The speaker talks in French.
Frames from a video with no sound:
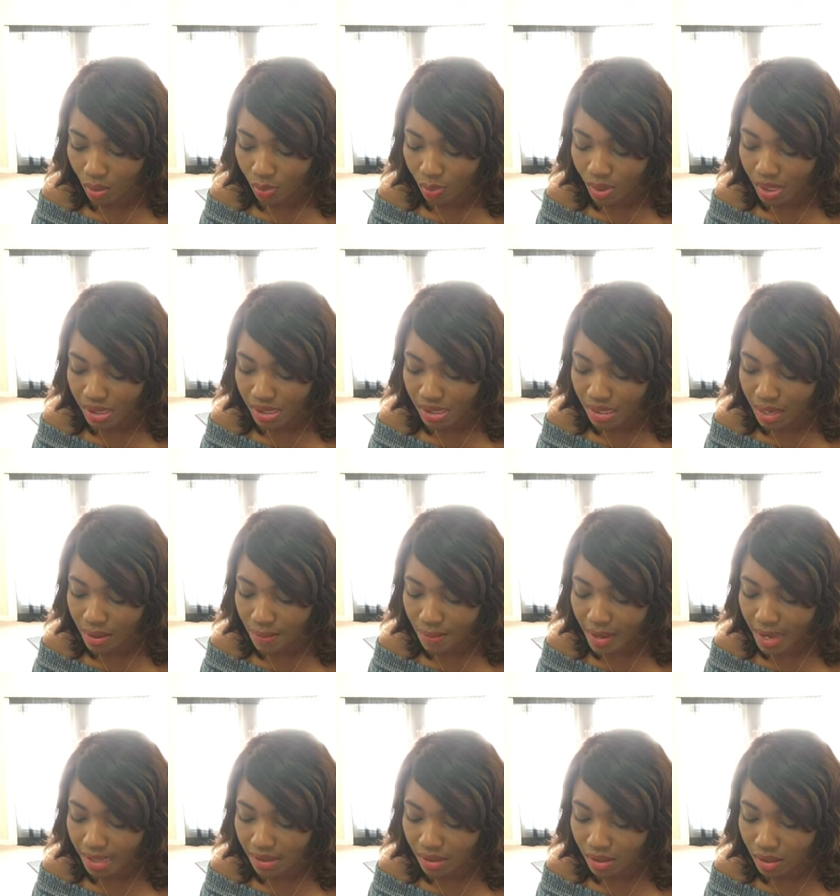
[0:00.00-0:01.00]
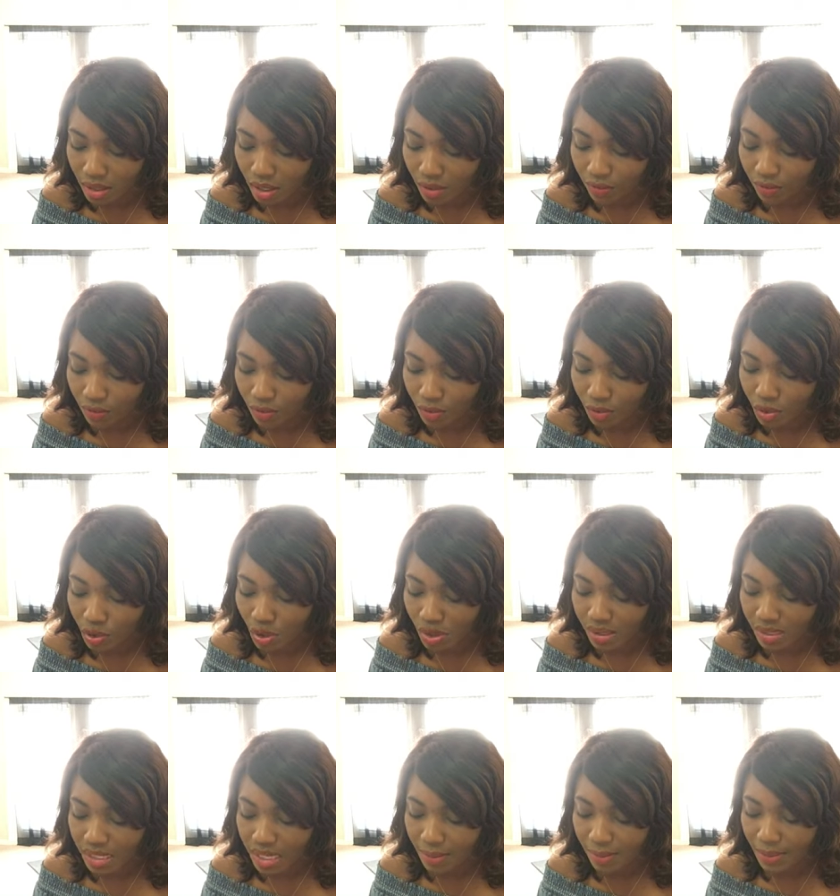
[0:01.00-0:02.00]
Oui, c'est une partie d'entre vous. J'ai
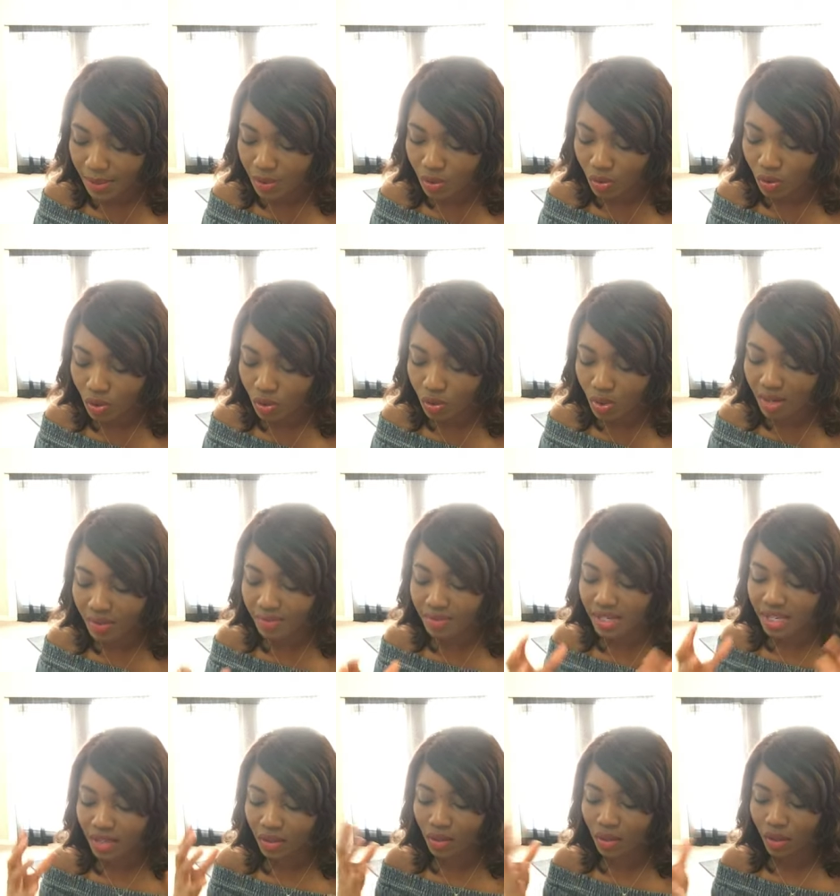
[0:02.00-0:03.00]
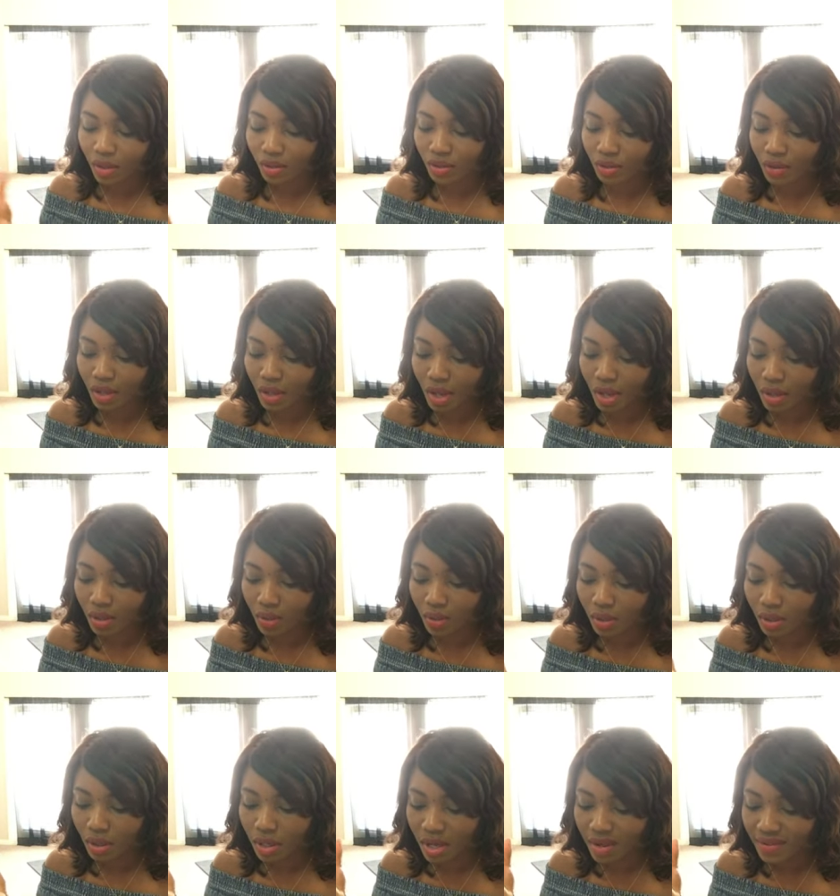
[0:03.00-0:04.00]
aussi l'impression que soit vous êtes docteur ou
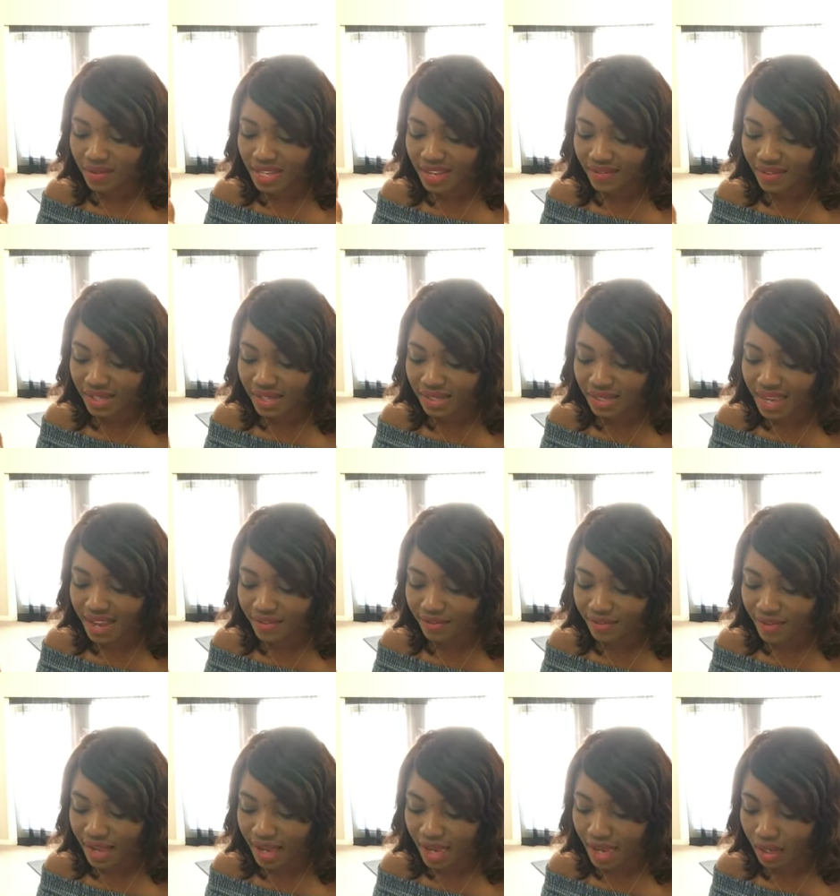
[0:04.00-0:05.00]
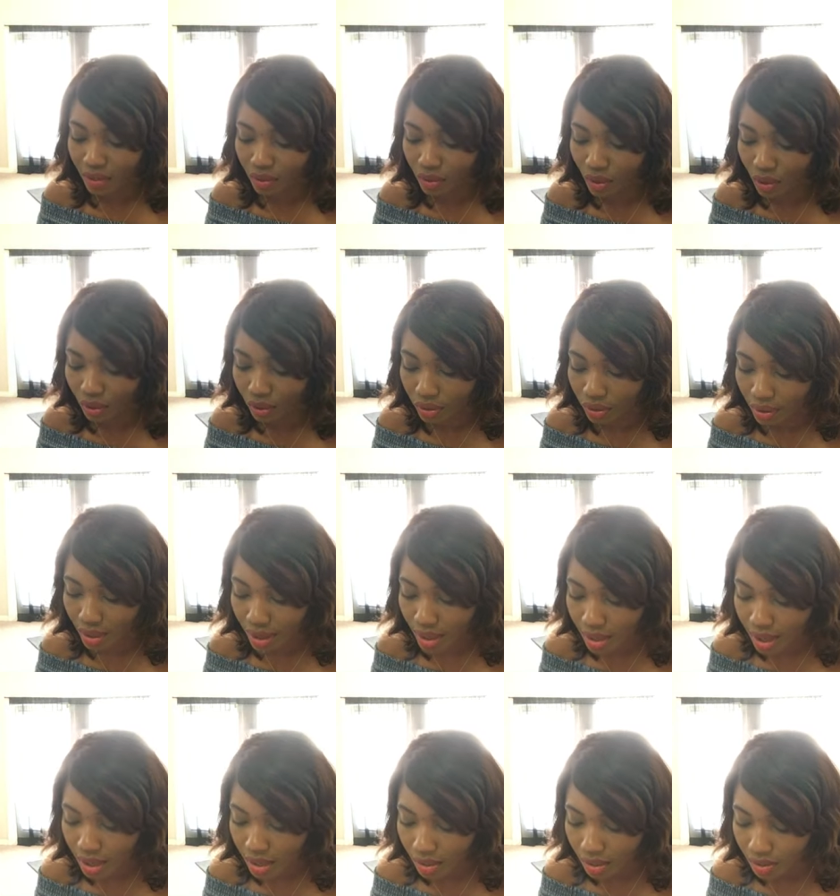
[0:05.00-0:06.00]
encore vous avez ici affaire à un
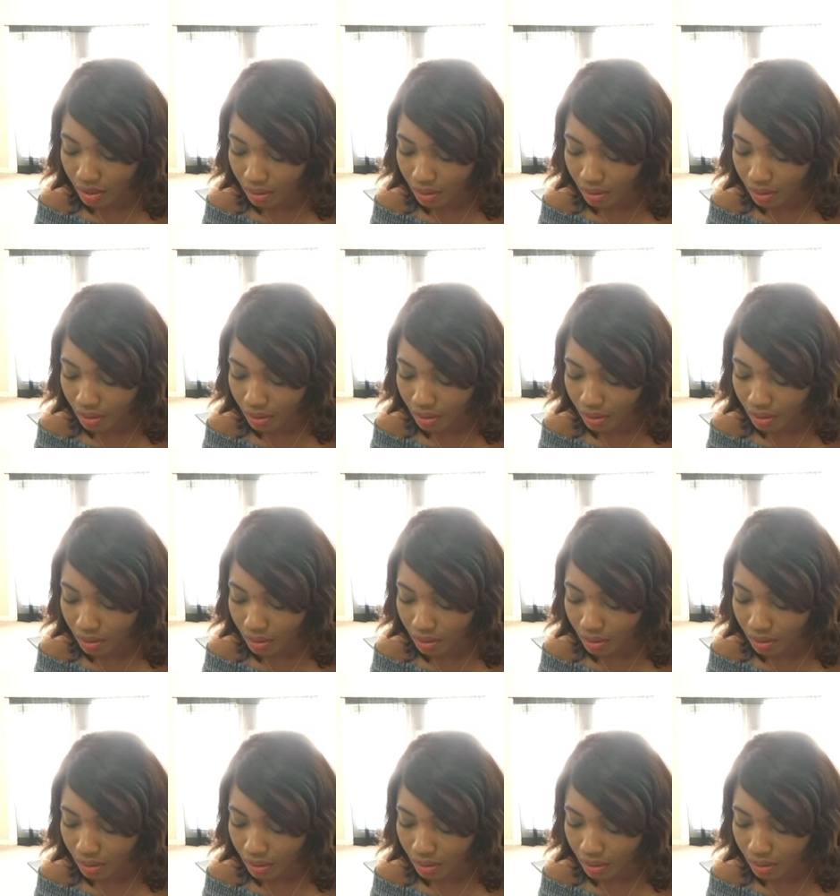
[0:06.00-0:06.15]
docteur.